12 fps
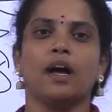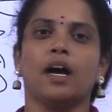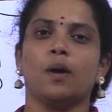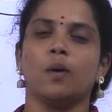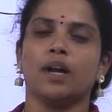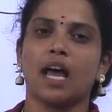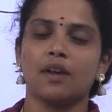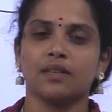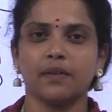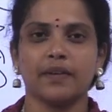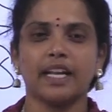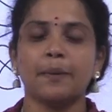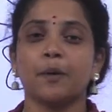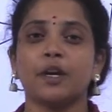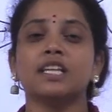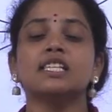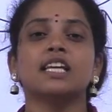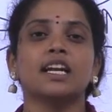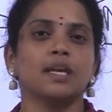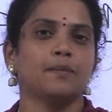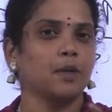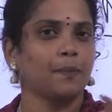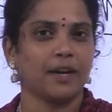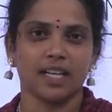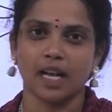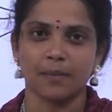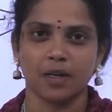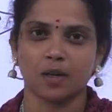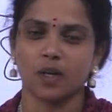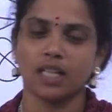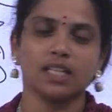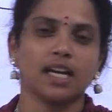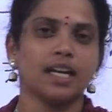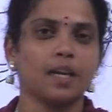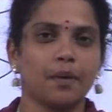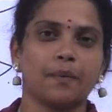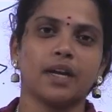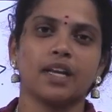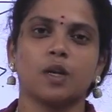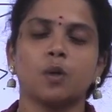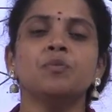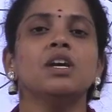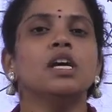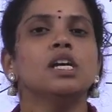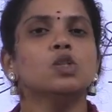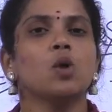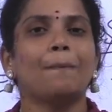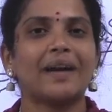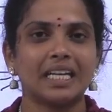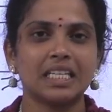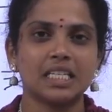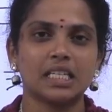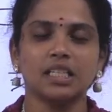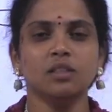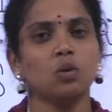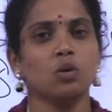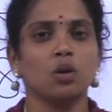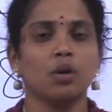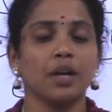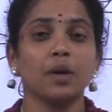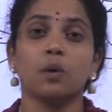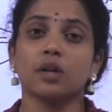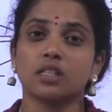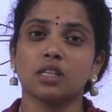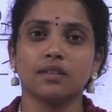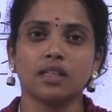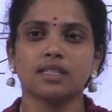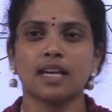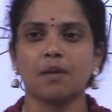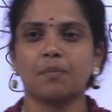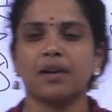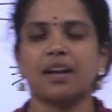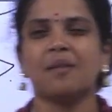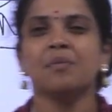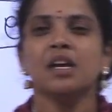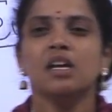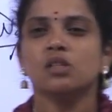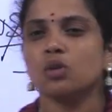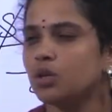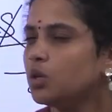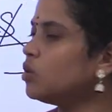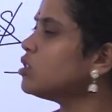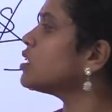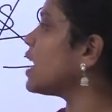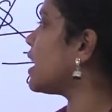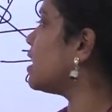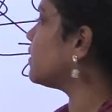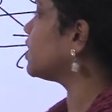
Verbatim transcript: ஒன் ஹவர் வந்து வெளியே போயிட்டு சண்டே மட்டும் படிக்காமல் இருக்கக்கூடாது கண்டிப்பாக படிக்கணும் ஸோ படிச்சுட்டு உங்களுடைய ஒர்க்ஸை வந்து ஸ்டார்ட் பண்ணலாம் ஸோ நியூஸ் சேனல் வந்து